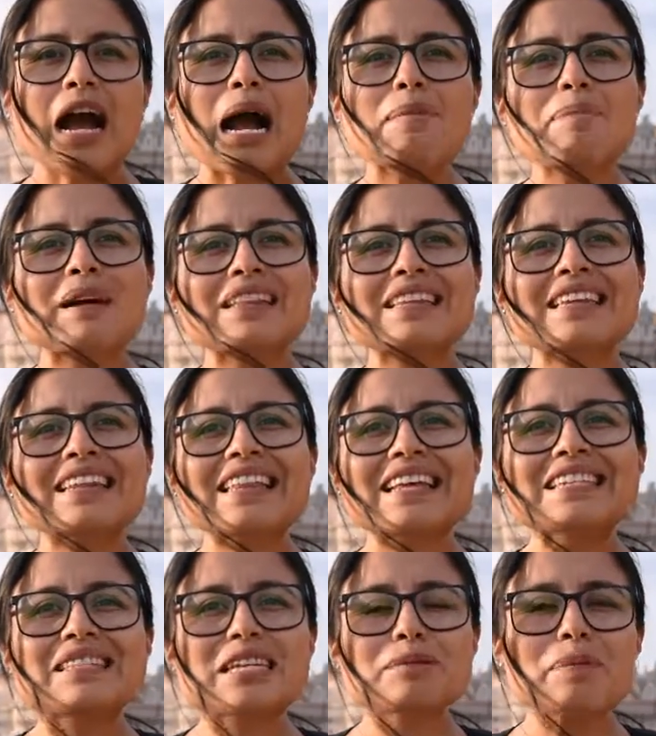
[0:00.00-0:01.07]
A partir de
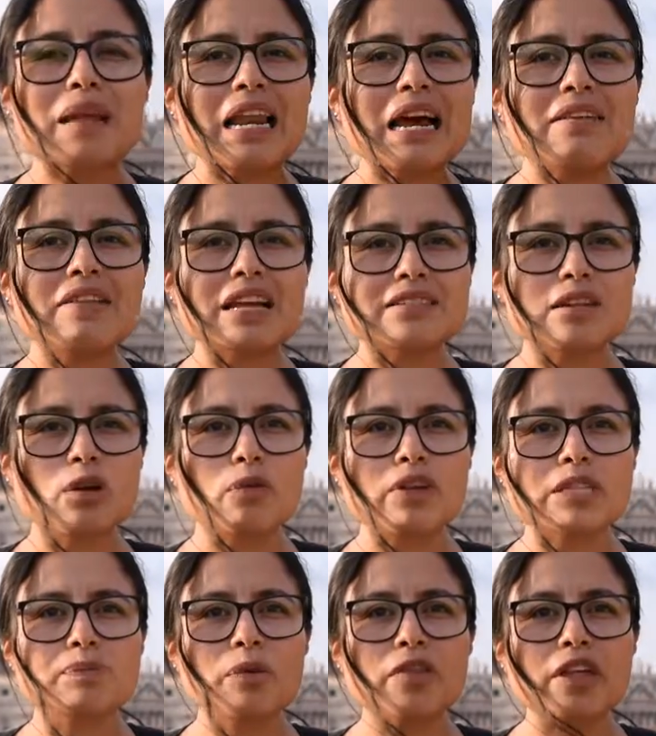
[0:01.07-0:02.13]
estas palabras del
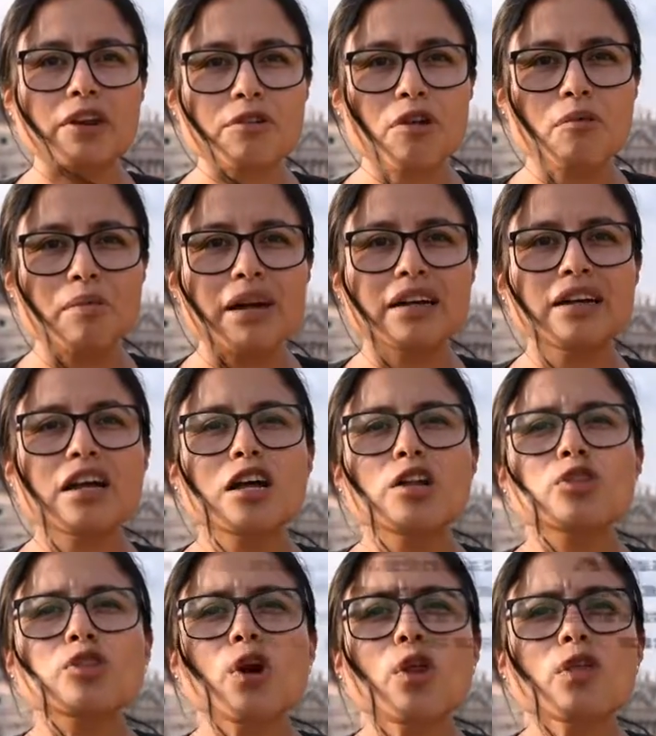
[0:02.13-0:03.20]
obispo de Roma,
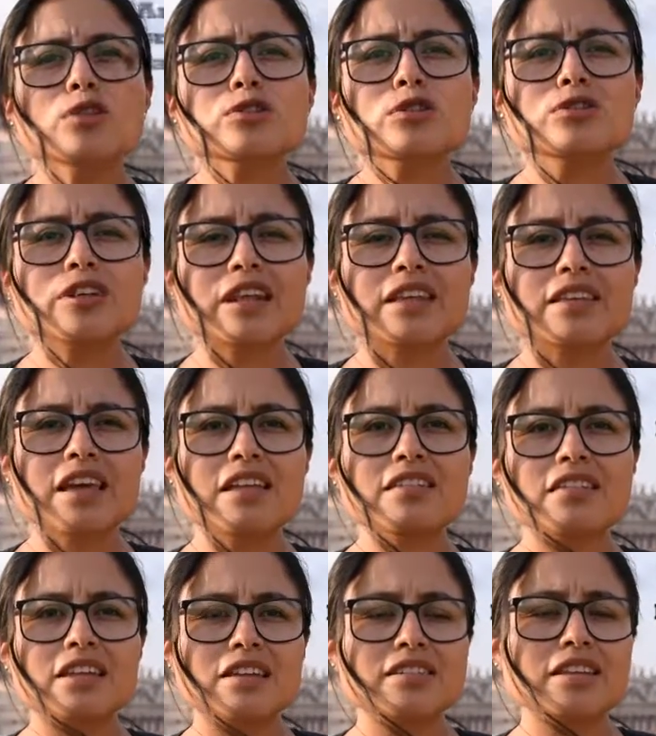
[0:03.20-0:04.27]
todos los
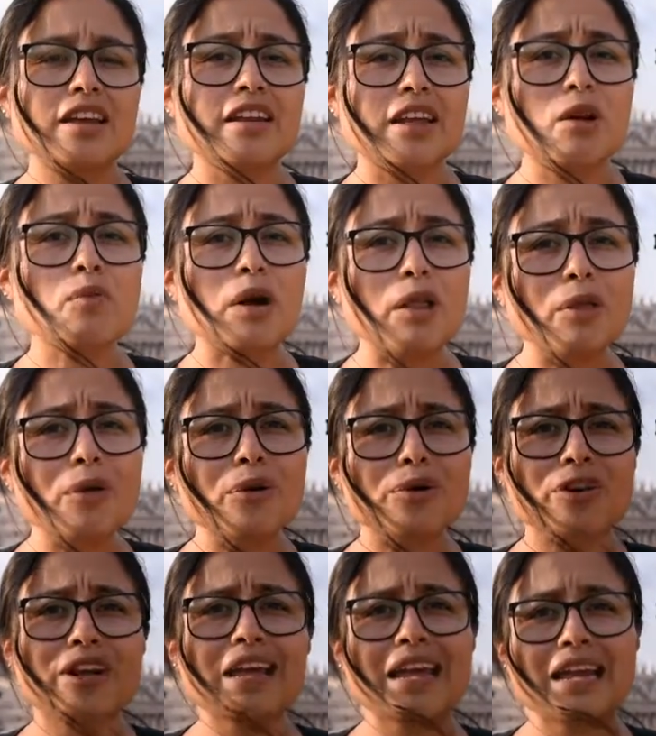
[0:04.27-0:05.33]
creyentes en
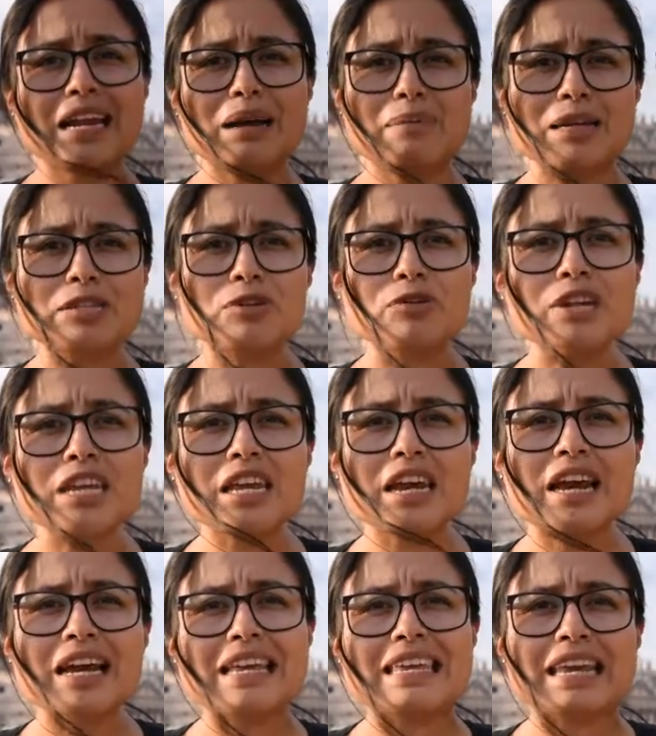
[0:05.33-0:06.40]
Ecuador, en la
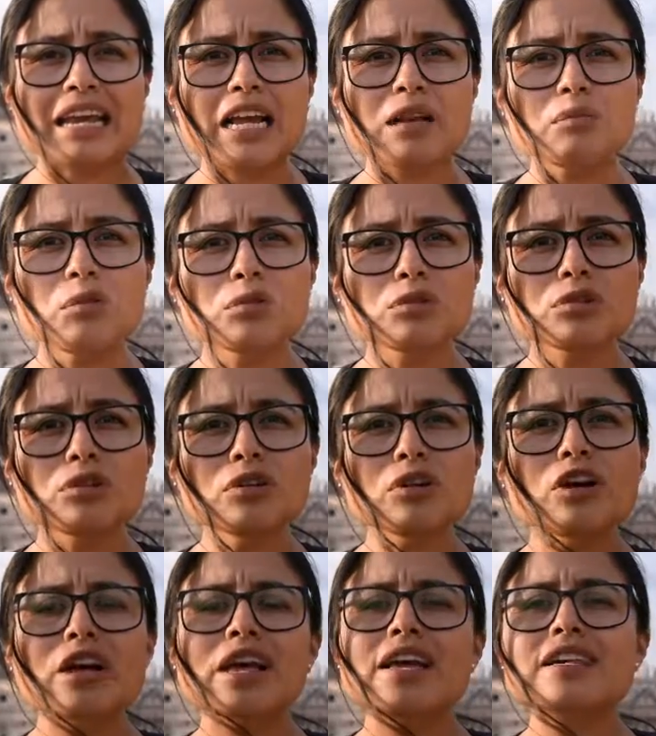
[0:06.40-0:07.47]
Amazonía y en el mundo
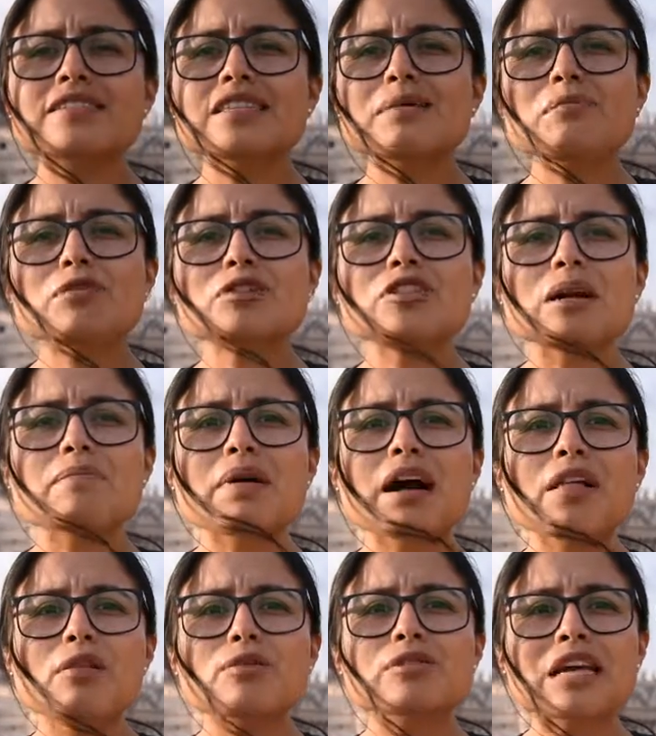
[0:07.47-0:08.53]
estamos
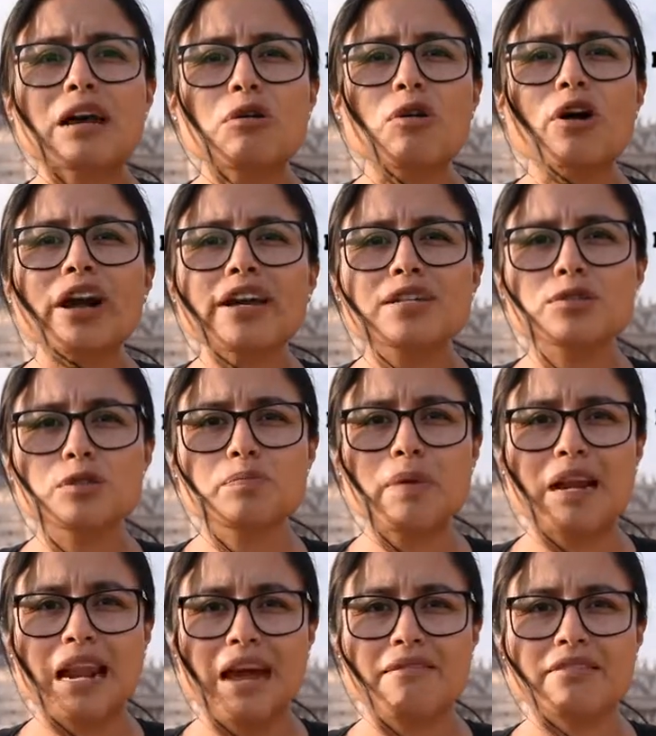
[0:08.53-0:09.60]
llamados a coger sus
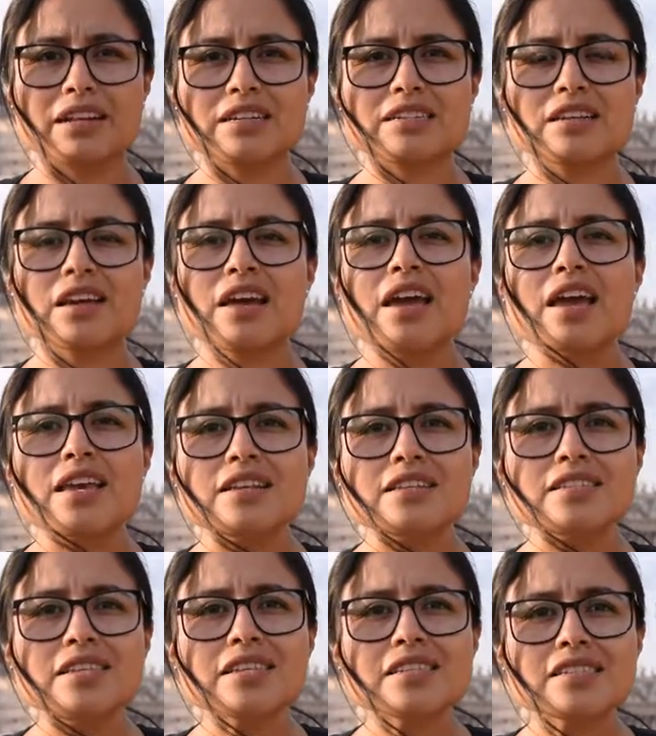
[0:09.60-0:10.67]
palabras,
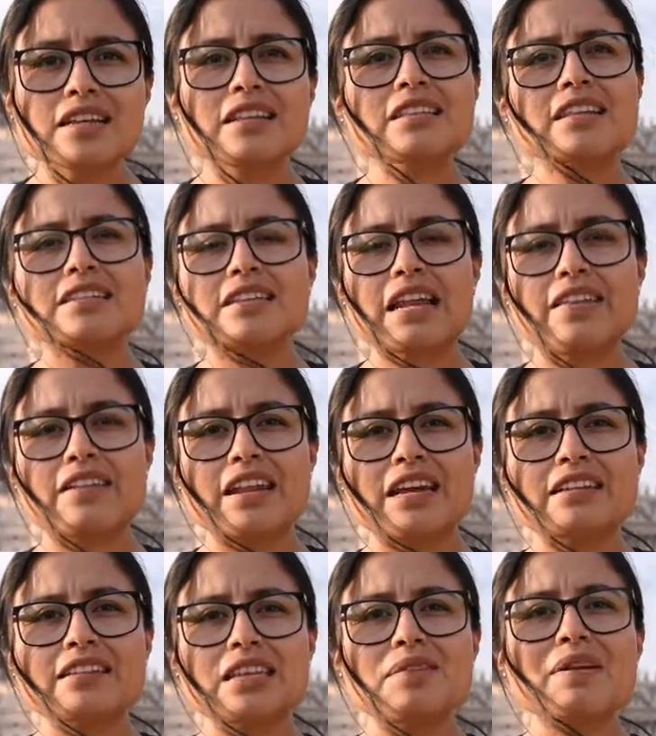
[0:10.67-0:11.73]
insisten desde la
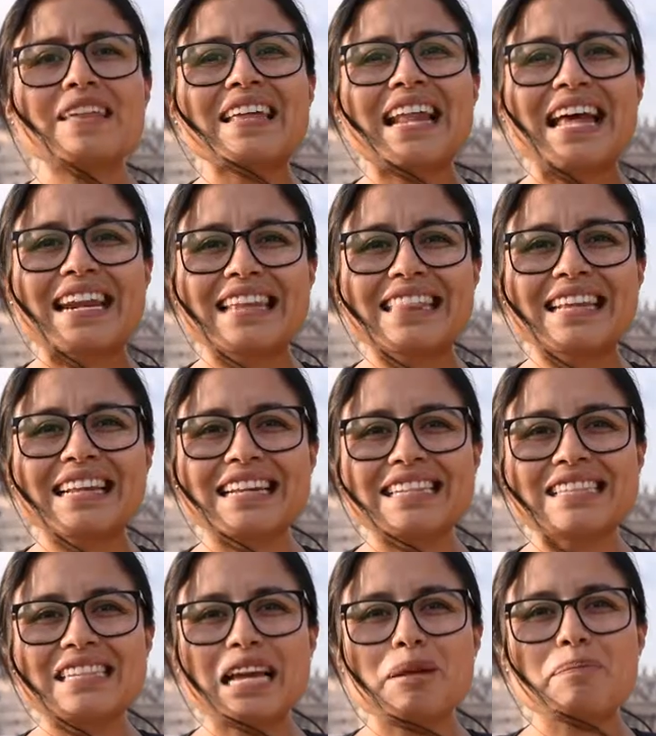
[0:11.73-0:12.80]
directiva de la Red
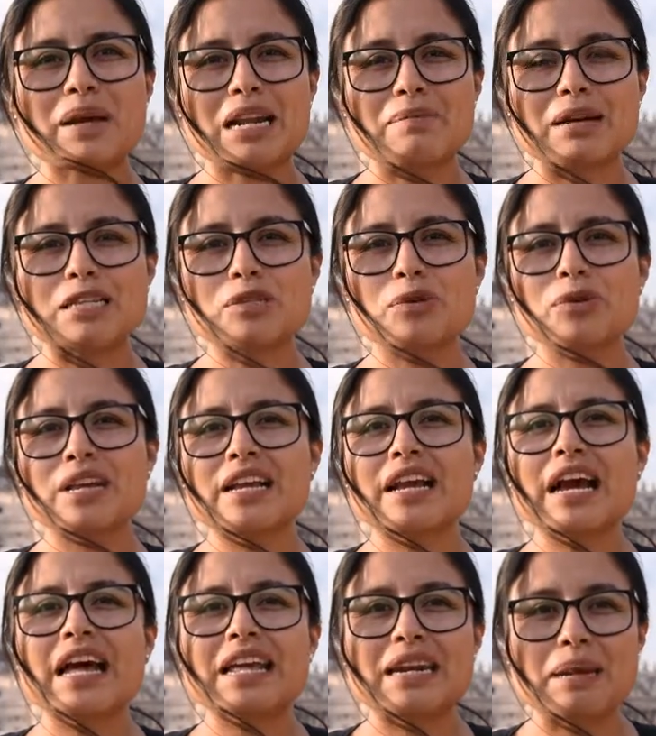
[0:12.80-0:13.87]
Eclesial
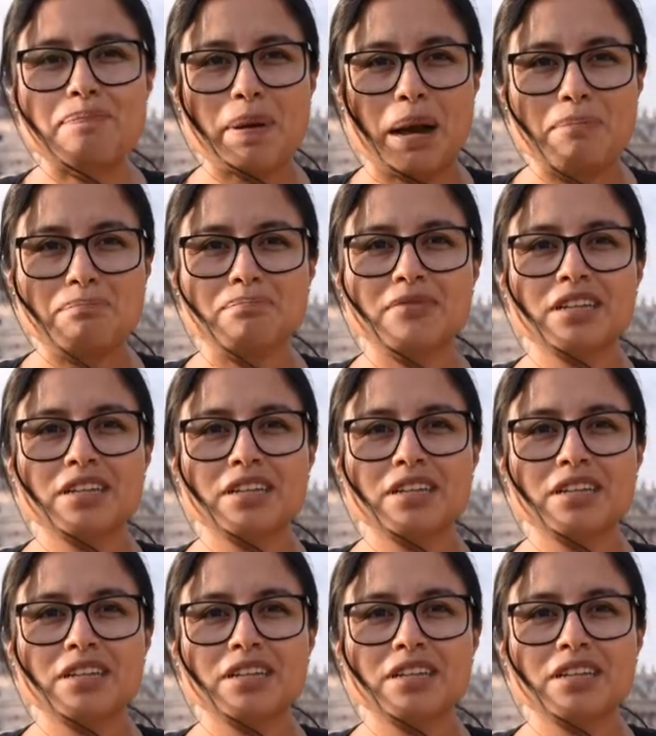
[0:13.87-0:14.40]
Panamazónica REPAM.